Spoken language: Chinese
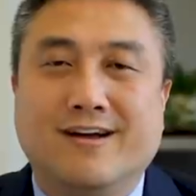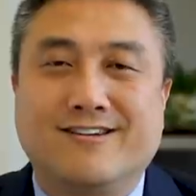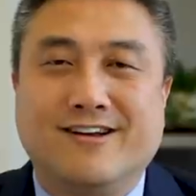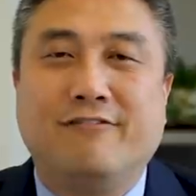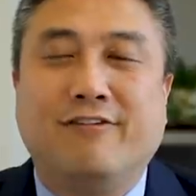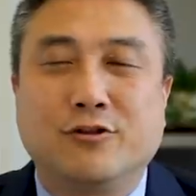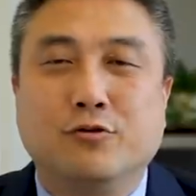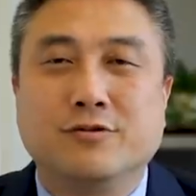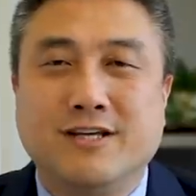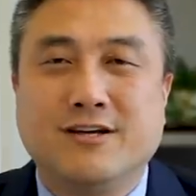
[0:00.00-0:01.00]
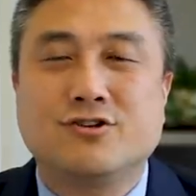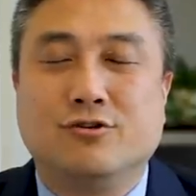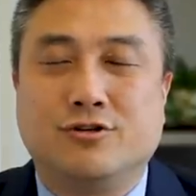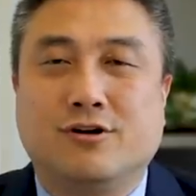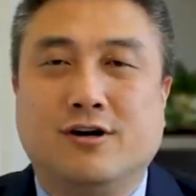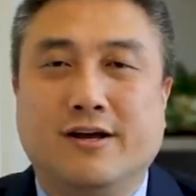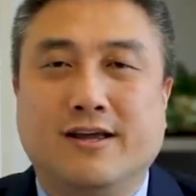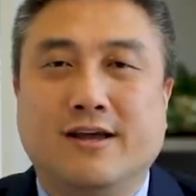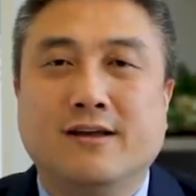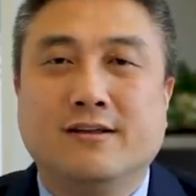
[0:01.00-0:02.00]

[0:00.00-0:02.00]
只要房东接受就可以。